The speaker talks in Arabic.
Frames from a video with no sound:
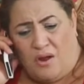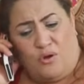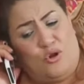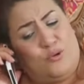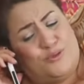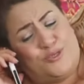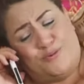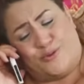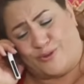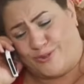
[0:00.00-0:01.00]
لو ما
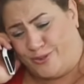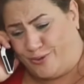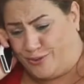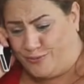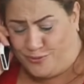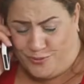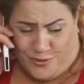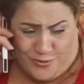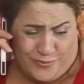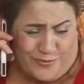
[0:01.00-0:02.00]
نجمش اختي يقعد في
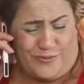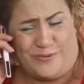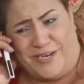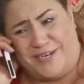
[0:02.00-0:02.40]
تونس يا